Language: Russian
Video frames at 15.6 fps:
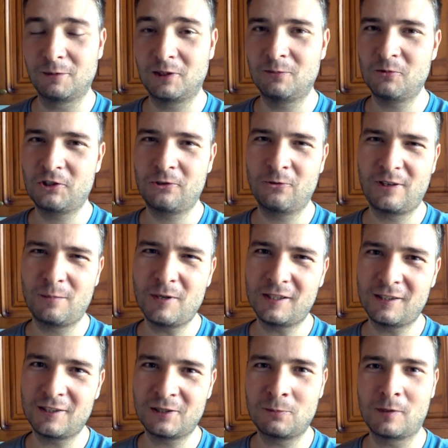потому что у
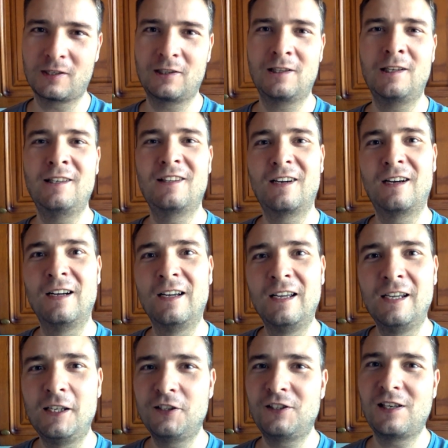ребят из смарт-лида
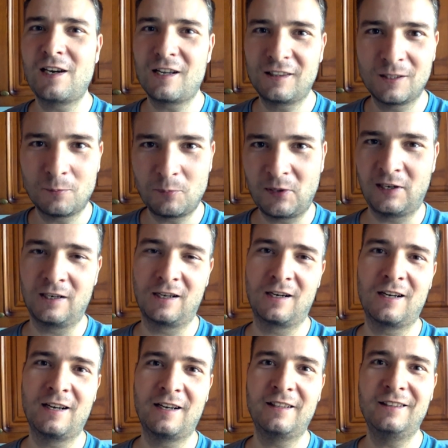изрядно
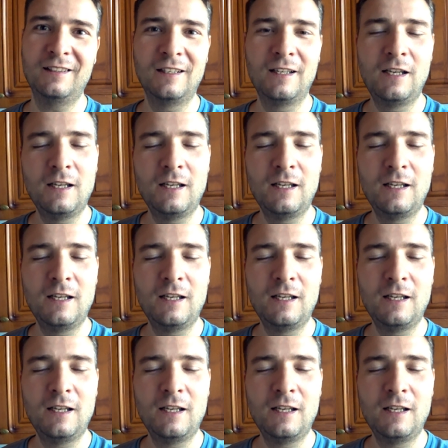пригорает.